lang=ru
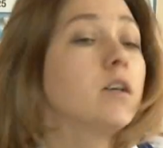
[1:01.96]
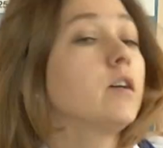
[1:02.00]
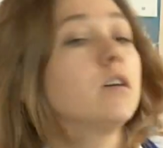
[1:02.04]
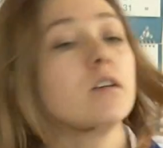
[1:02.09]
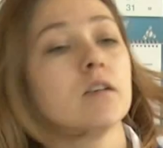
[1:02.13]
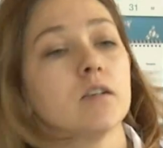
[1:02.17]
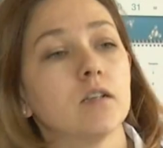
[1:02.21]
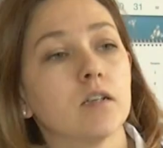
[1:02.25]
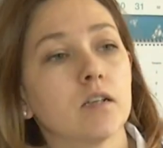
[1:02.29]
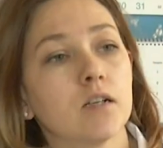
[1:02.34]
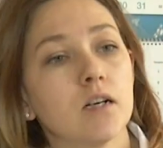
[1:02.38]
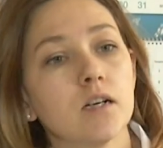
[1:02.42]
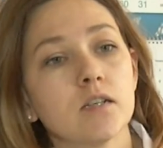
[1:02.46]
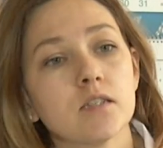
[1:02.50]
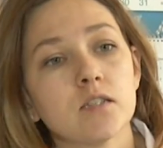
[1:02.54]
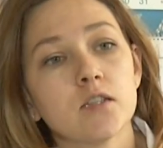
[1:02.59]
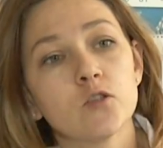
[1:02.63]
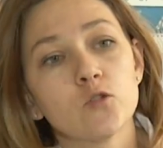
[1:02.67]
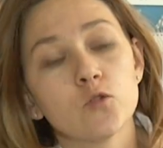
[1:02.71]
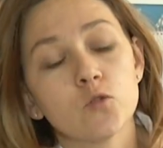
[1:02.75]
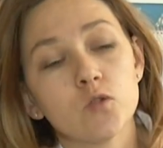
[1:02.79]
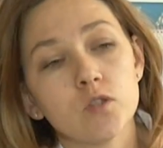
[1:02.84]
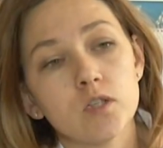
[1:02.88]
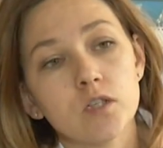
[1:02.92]
Э, как за
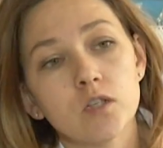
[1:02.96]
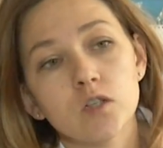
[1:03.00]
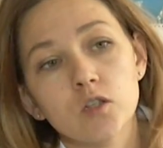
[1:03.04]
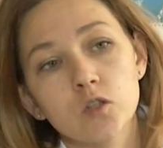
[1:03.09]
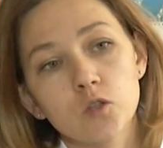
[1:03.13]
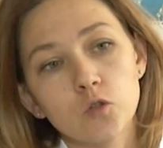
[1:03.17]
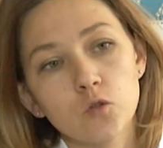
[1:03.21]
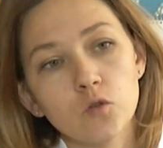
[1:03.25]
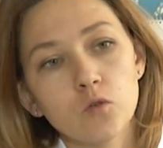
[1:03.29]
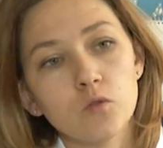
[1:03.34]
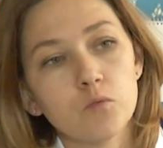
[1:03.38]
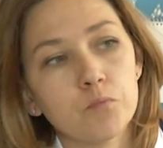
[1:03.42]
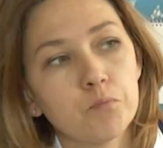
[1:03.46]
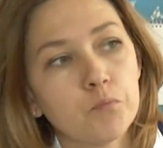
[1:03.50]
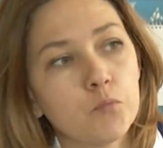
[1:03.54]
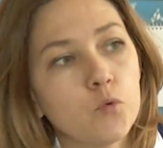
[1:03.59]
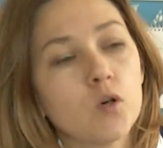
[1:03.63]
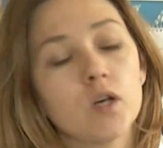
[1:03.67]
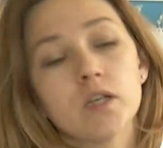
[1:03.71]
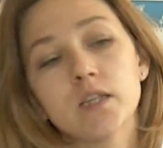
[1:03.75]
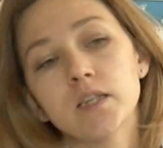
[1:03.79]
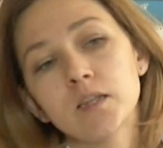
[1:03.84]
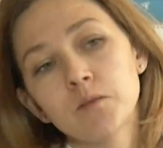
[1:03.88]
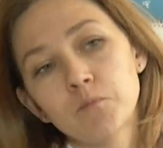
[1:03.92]
счет тех, кто по
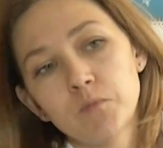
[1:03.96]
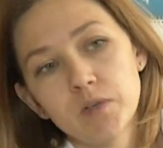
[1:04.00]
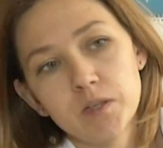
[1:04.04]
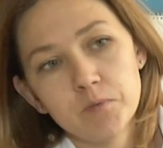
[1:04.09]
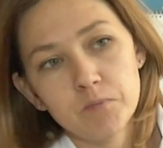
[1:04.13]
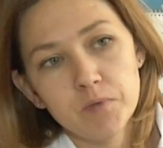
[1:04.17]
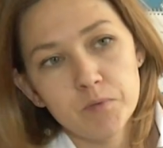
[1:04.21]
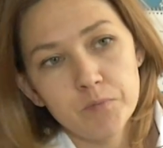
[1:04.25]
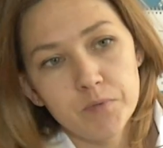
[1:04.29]
каким-либо